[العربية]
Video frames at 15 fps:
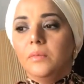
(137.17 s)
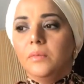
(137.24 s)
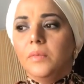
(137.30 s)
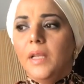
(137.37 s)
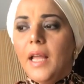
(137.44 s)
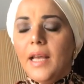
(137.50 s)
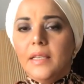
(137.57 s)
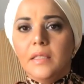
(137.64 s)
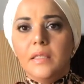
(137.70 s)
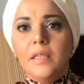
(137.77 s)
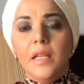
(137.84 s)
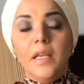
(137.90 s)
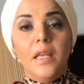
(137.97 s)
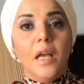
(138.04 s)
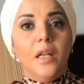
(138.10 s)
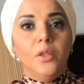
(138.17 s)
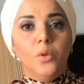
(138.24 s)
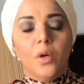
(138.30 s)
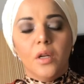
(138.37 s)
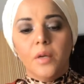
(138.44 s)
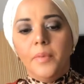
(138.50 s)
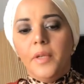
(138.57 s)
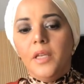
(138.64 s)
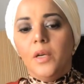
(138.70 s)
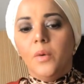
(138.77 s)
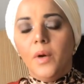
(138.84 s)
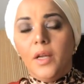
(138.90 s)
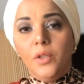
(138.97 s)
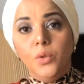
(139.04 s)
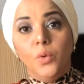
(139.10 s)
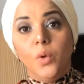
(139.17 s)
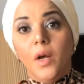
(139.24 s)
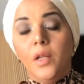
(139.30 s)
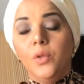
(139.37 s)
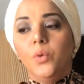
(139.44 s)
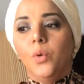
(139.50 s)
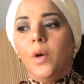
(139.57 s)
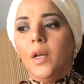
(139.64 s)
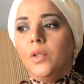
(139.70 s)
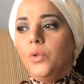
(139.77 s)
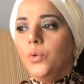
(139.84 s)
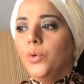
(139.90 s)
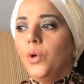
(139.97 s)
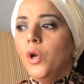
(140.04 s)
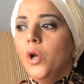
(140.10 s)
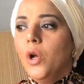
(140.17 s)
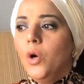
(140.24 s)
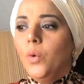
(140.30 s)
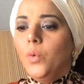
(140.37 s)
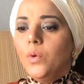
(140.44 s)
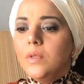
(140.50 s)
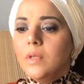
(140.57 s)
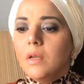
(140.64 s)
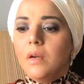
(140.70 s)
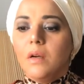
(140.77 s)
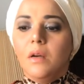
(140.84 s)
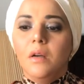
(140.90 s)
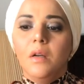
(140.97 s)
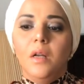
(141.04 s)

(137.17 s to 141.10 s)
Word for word: بالعكس تلاقيه عنده عربية وعنده وعنده وعنده وزراء